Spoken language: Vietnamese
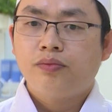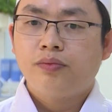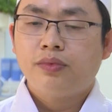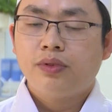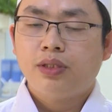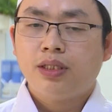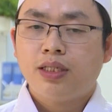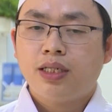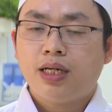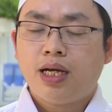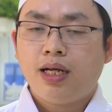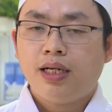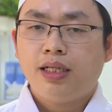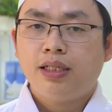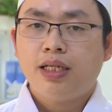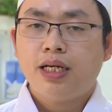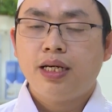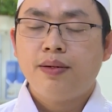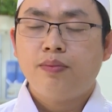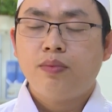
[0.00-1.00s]
ừ, ăn
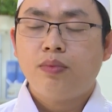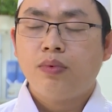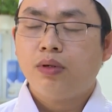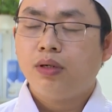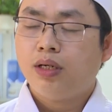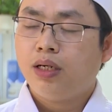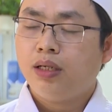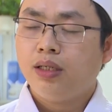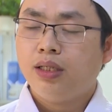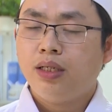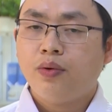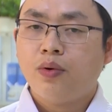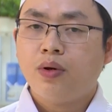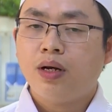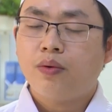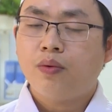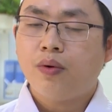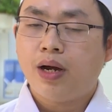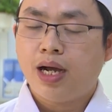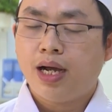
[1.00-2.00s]
thêm các cái
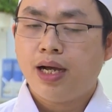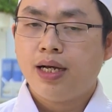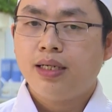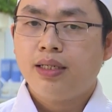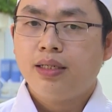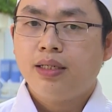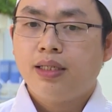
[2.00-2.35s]
hoa quả